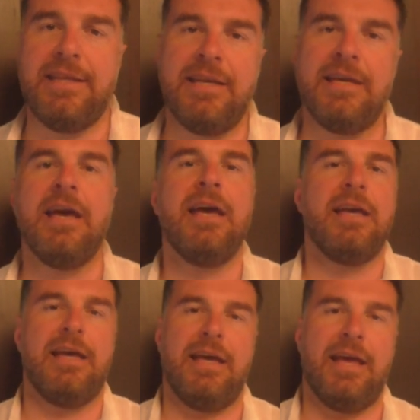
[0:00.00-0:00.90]

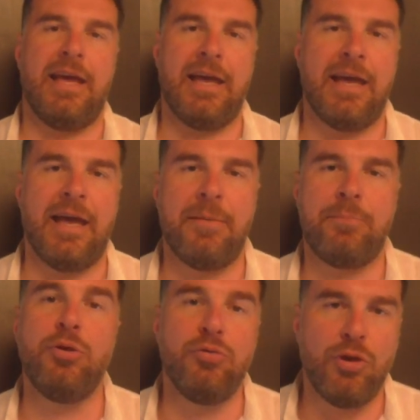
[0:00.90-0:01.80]
capogruppo di Forza
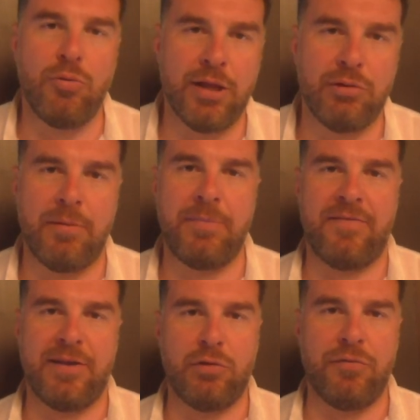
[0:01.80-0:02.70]
Italia nel Consiglio
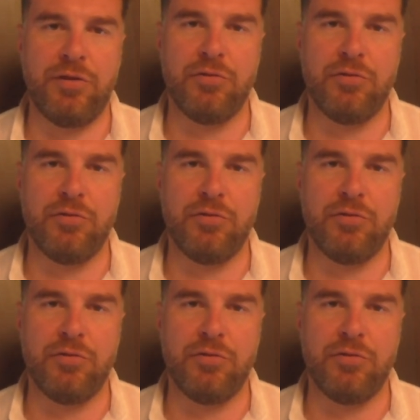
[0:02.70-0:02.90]
Comunale di